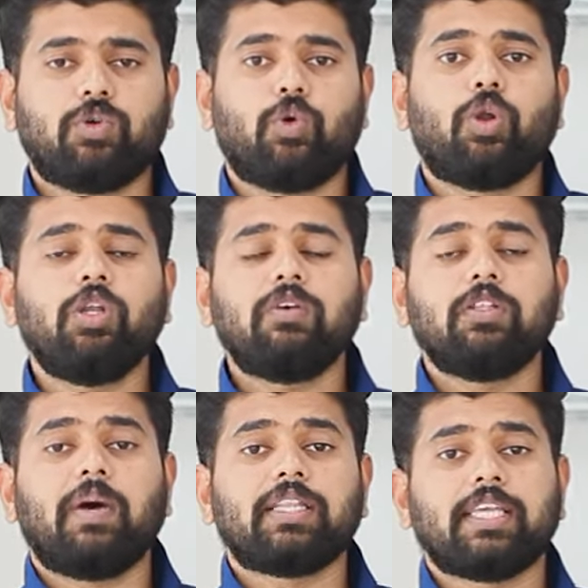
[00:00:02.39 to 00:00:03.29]
இருக்கும் ஒன்று
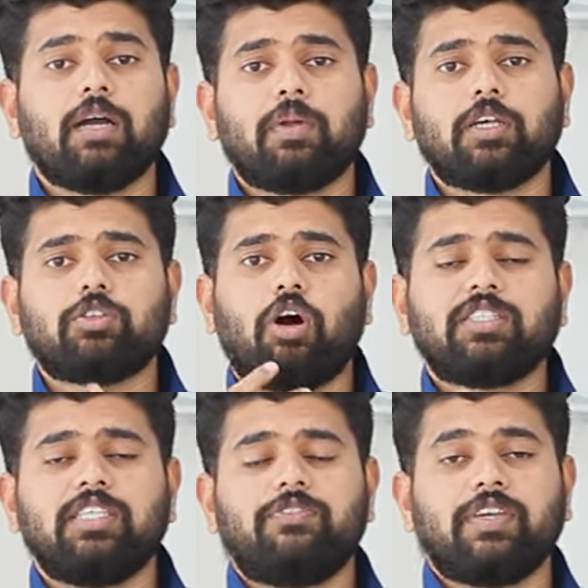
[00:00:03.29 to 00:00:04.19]
வந்து பார்த்தீங்க அப்படின்னா
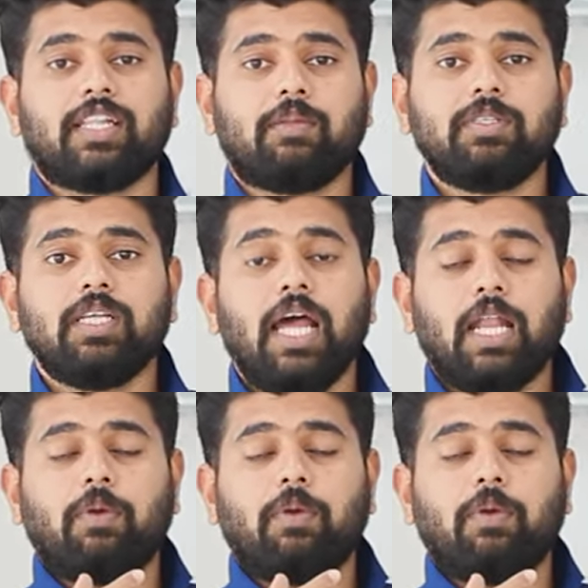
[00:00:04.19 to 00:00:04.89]
சாசேஜ் ஃபிங்கர் தட் மீன்ஸ்